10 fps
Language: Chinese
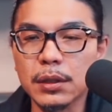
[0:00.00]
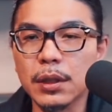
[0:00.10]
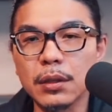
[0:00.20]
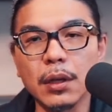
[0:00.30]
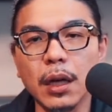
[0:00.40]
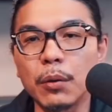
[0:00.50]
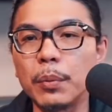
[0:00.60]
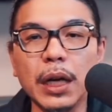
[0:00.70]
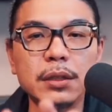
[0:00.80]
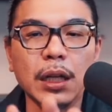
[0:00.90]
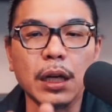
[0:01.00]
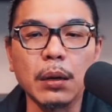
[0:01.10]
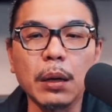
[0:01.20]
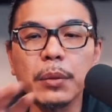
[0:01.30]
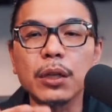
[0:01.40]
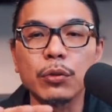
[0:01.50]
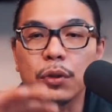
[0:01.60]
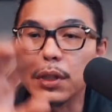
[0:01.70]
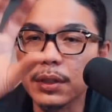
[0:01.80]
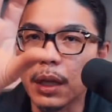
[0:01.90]
哎，我们刚刚讲了，秘鲁的
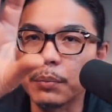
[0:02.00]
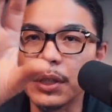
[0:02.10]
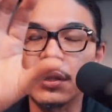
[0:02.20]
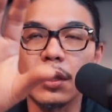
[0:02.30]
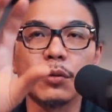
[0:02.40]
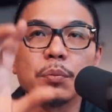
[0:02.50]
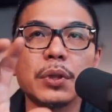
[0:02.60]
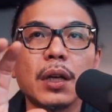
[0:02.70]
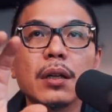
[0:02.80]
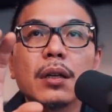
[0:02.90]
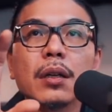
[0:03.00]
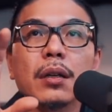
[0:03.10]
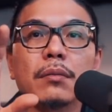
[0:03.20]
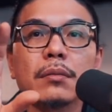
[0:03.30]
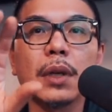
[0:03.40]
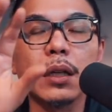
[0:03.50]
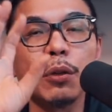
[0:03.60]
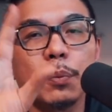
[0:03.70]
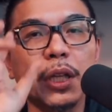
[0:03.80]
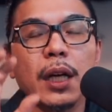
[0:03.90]
上面是哥伦比亚，那哥
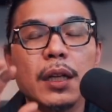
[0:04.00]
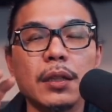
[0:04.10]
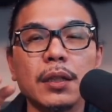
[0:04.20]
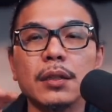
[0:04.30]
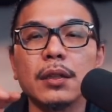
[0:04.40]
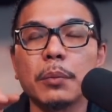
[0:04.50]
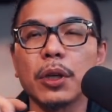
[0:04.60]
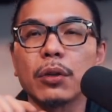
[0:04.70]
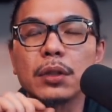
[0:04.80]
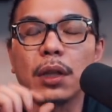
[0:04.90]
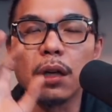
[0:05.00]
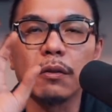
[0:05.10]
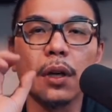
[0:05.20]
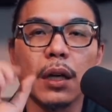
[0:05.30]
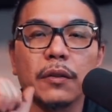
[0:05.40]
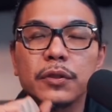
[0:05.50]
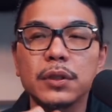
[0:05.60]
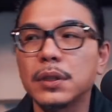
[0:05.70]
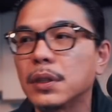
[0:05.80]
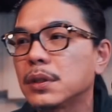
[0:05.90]
伦比亚呢，那边有个叫 N F
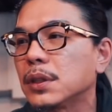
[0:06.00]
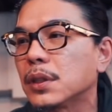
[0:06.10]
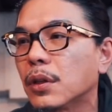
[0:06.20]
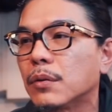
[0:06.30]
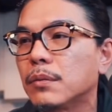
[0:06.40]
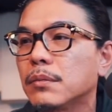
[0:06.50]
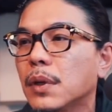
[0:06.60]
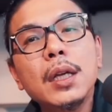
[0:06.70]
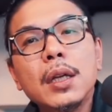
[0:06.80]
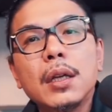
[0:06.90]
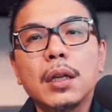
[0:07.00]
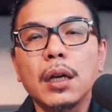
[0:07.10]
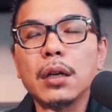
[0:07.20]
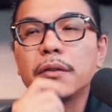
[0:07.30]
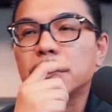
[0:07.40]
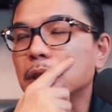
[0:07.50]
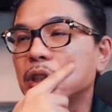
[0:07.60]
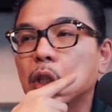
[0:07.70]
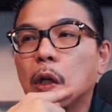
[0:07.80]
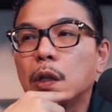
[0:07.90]
C 的机构哦，那 N F C
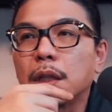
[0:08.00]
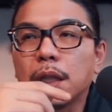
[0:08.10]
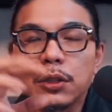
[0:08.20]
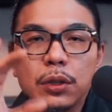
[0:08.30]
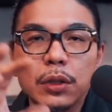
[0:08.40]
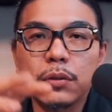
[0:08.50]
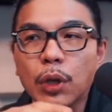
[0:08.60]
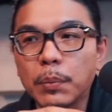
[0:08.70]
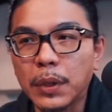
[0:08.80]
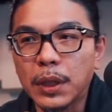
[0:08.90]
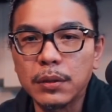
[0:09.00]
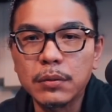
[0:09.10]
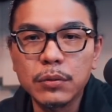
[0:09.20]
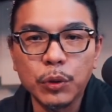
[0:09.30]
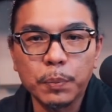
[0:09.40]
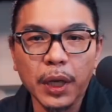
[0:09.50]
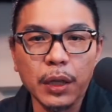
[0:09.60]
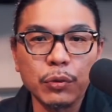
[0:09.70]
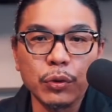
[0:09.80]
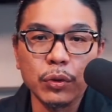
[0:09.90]
机构呢，它就是专门去培
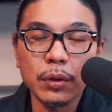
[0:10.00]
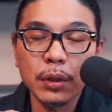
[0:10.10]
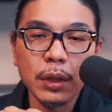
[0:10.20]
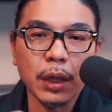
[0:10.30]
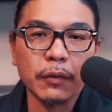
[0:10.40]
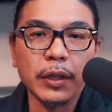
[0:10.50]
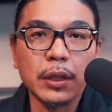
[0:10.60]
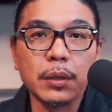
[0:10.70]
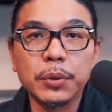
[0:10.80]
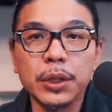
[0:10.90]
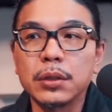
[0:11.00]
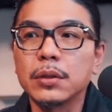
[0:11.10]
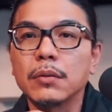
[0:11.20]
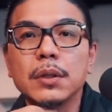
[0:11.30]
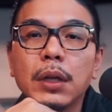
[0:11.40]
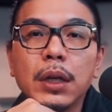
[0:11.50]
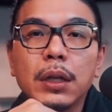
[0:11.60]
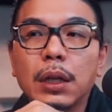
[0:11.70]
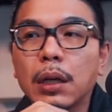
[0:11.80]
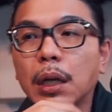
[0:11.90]
育咖啡的品种的。
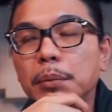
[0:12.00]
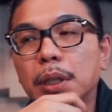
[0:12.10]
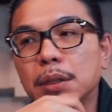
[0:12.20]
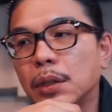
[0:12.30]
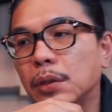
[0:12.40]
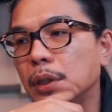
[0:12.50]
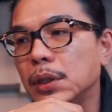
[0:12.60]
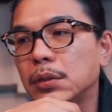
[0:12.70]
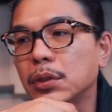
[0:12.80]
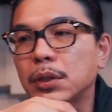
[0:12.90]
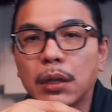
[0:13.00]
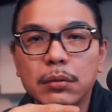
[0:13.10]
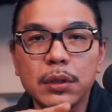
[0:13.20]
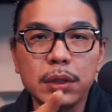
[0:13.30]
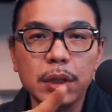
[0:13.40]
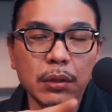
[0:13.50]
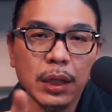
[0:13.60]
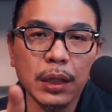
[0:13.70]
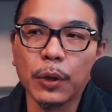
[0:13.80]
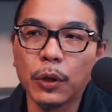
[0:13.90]
然后他们那时候呢，就找一个叫
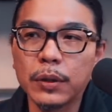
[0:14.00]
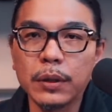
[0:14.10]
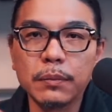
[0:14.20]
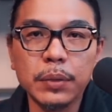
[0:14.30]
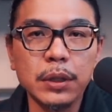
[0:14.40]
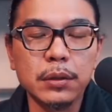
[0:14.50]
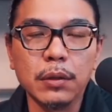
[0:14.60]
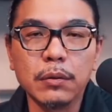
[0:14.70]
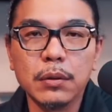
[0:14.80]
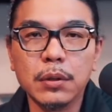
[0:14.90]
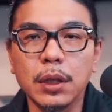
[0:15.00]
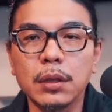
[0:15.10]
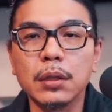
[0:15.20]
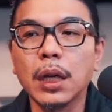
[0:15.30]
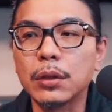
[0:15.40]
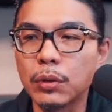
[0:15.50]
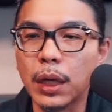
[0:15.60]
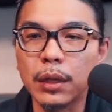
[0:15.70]
Timo 的品种跟卡杜拉